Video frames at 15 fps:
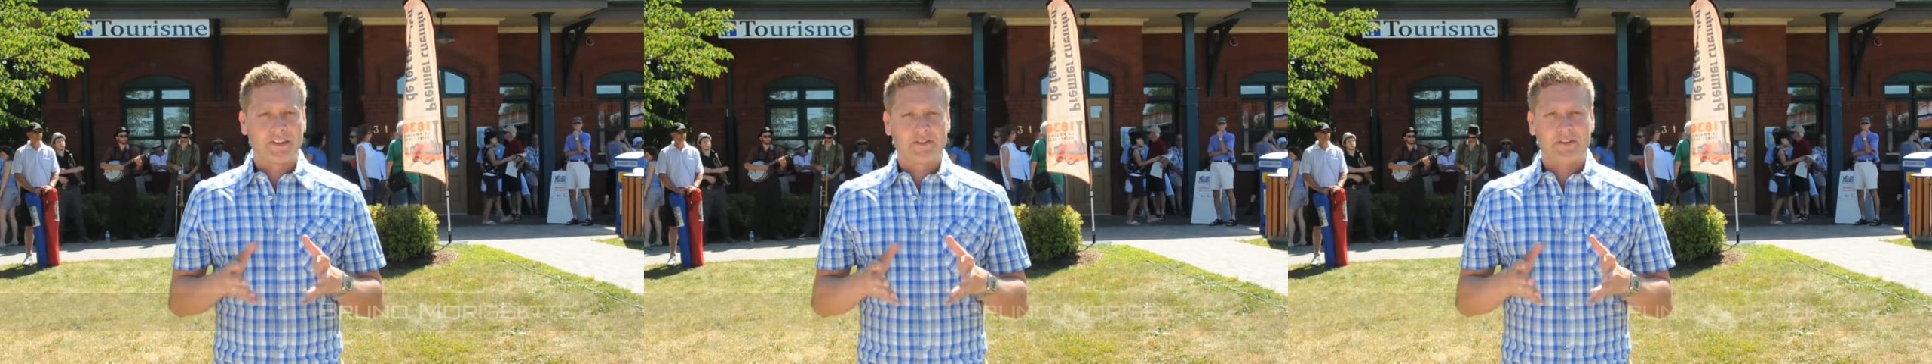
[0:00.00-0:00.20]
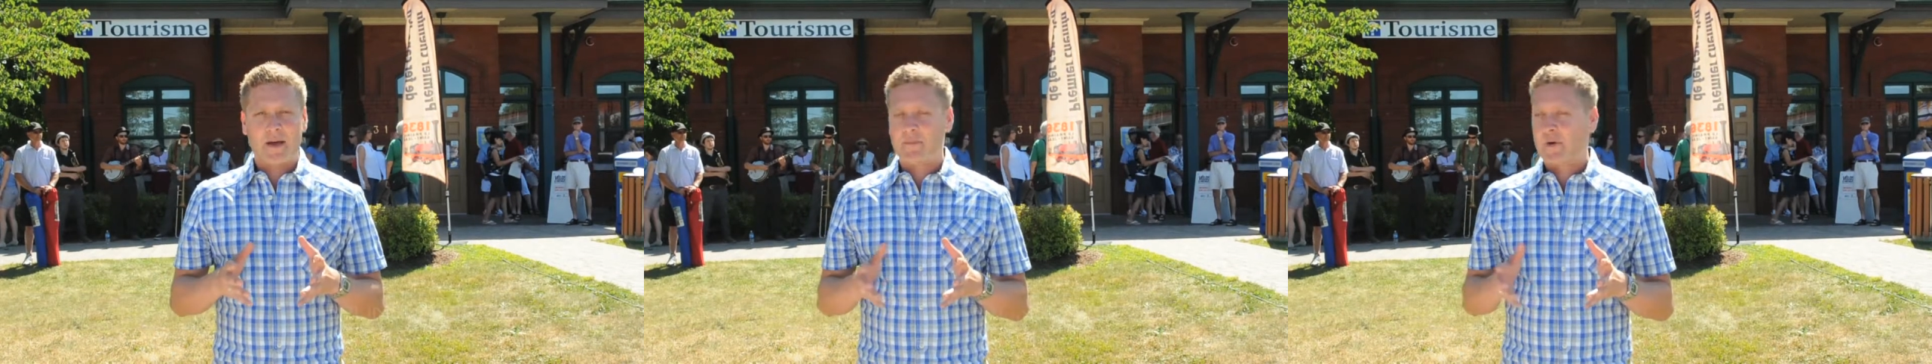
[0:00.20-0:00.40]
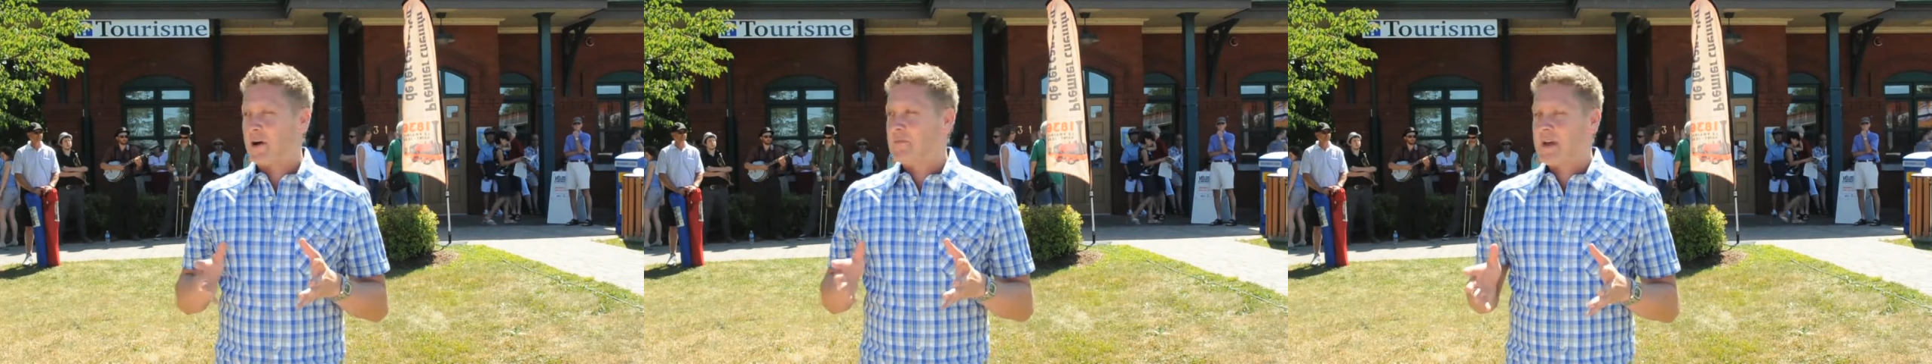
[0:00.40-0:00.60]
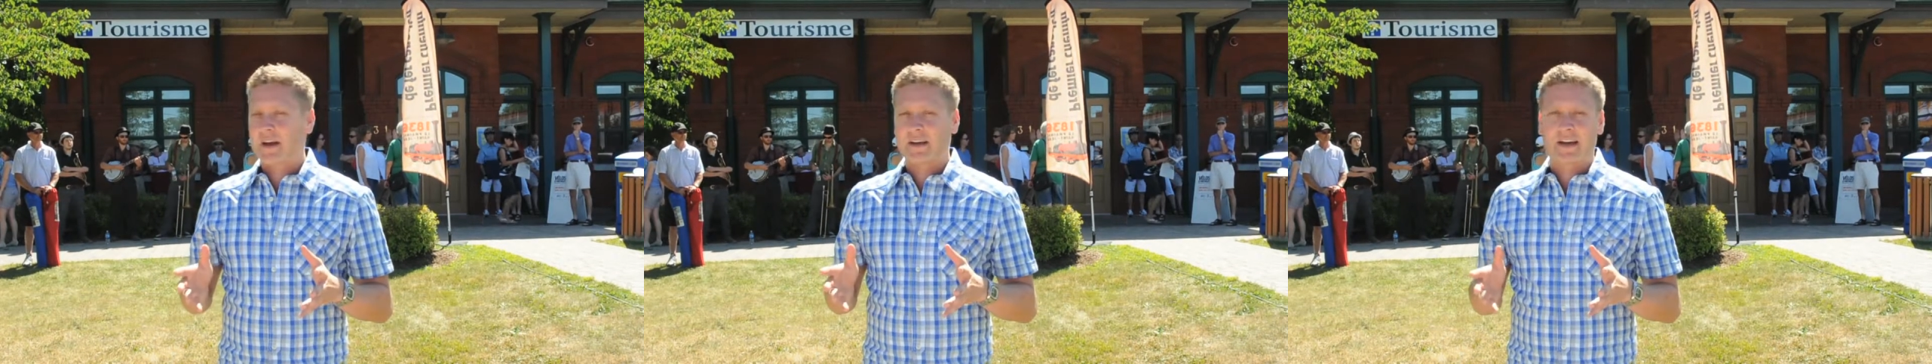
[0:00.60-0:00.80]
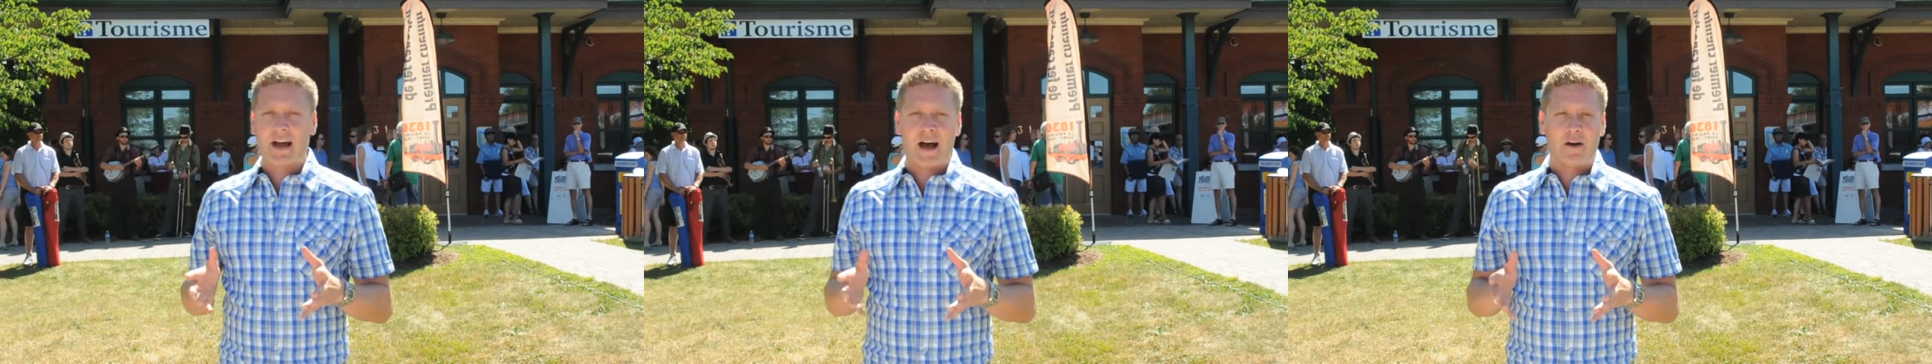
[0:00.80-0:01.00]
de la première
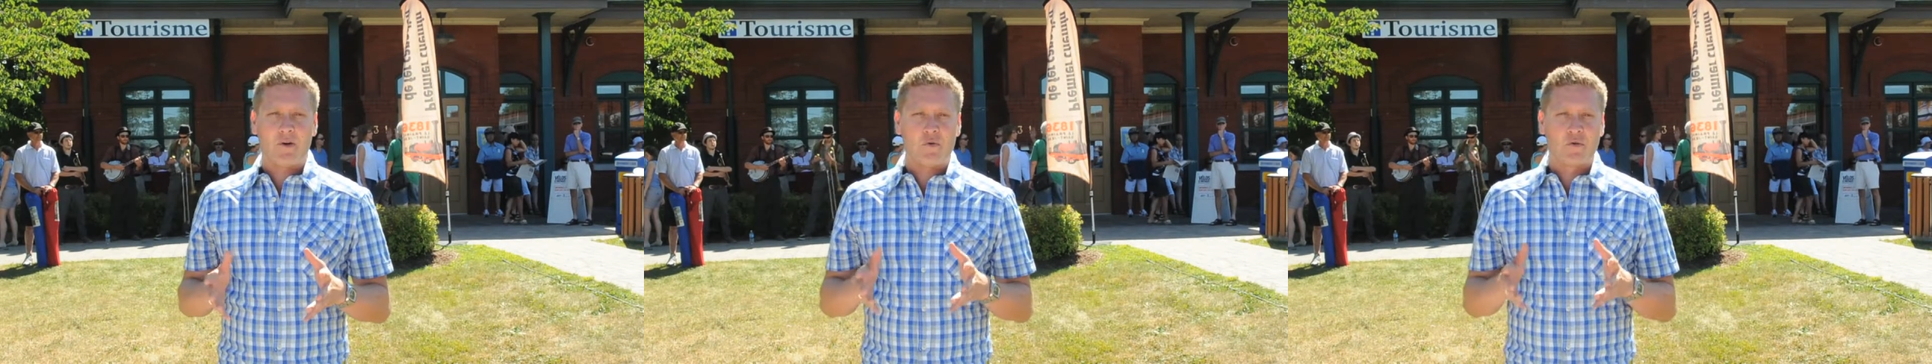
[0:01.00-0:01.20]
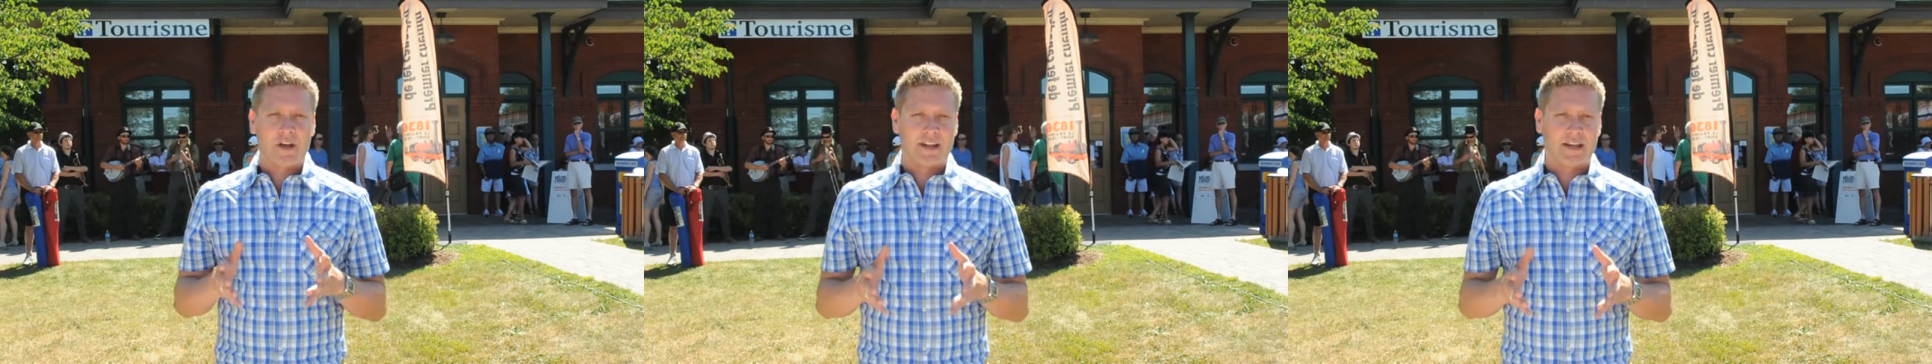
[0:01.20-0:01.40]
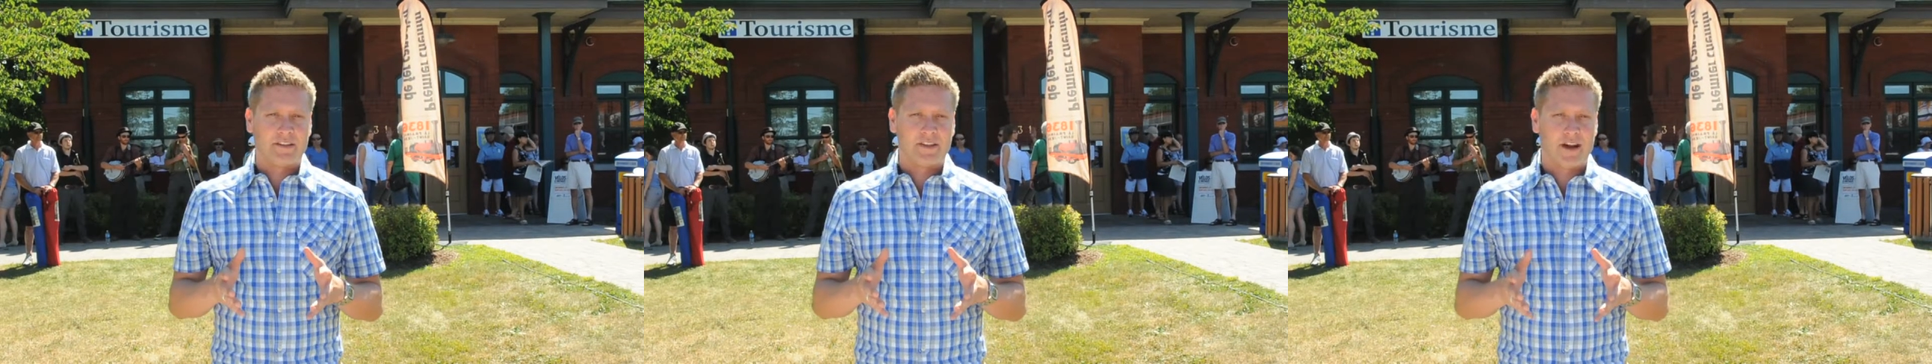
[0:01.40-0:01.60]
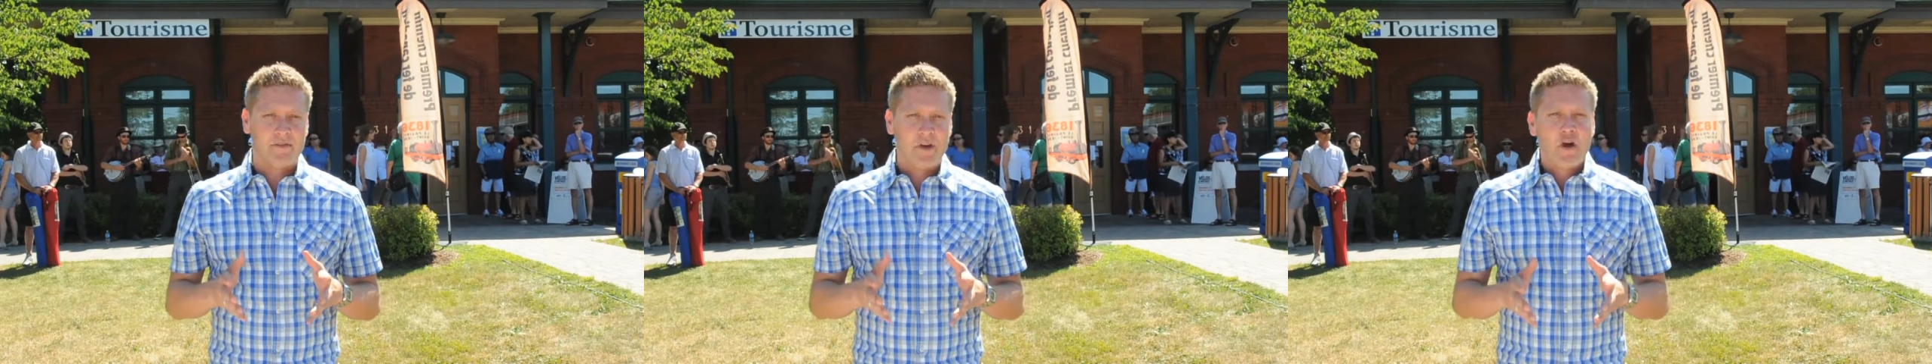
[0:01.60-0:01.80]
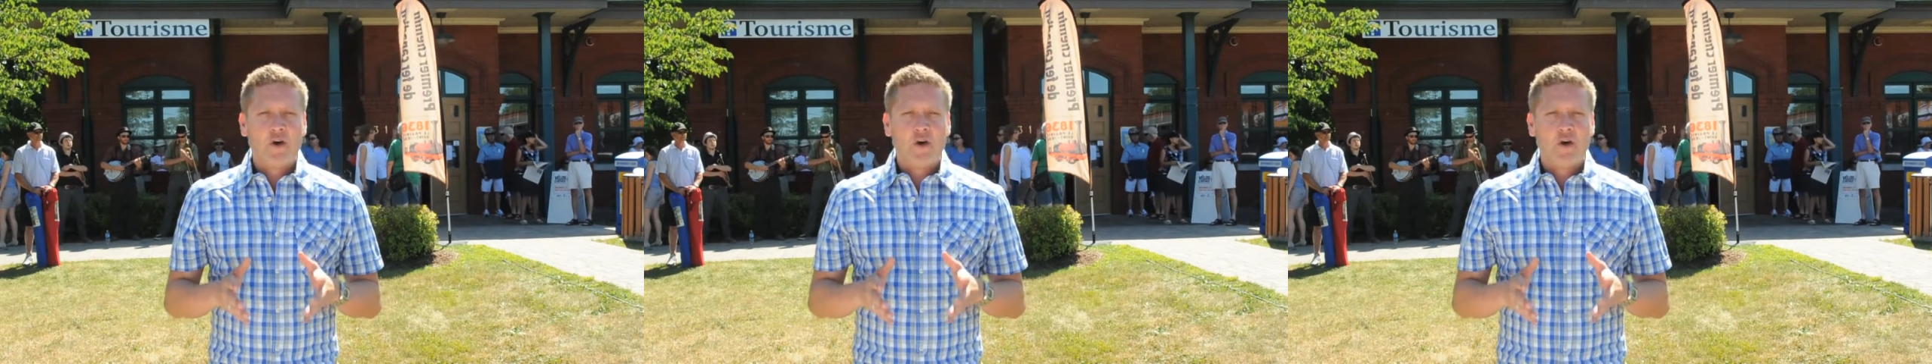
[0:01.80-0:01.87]
gare au Canada.